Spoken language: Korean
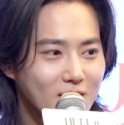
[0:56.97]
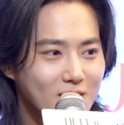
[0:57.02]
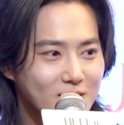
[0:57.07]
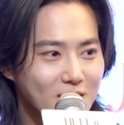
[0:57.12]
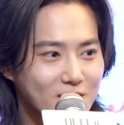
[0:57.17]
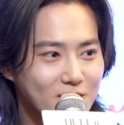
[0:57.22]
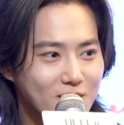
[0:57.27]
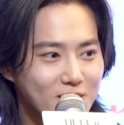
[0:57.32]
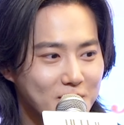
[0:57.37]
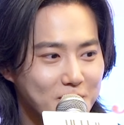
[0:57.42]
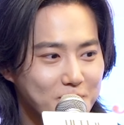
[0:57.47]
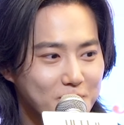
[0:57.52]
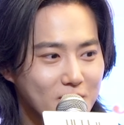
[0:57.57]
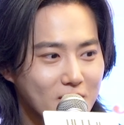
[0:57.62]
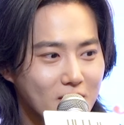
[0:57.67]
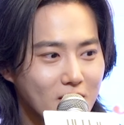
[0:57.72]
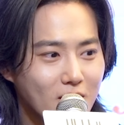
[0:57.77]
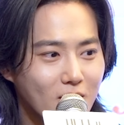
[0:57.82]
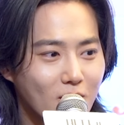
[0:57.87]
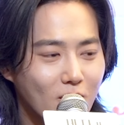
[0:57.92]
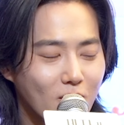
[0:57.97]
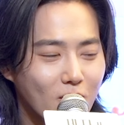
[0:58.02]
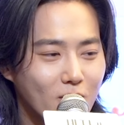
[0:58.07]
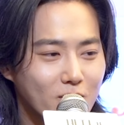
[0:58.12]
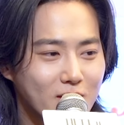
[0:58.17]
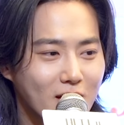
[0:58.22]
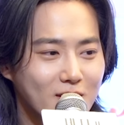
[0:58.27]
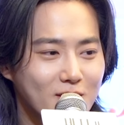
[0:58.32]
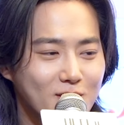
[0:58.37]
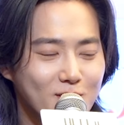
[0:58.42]
사실 어,
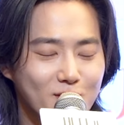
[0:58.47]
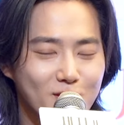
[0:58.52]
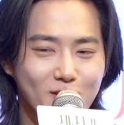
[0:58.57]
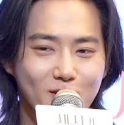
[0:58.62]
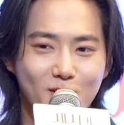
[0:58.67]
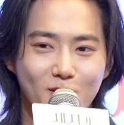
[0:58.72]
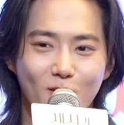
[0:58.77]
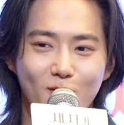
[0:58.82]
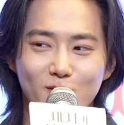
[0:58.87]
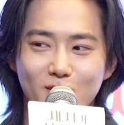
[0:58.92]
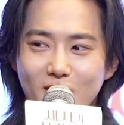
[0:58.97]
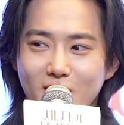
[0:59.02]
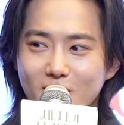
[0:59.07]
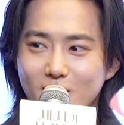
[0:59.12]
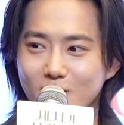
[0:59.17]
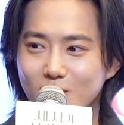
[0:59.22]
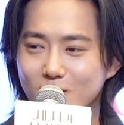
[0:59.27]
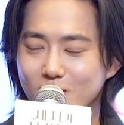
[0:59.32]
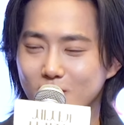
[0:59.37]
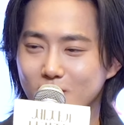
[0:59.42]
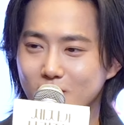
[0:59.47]
다른 경쟁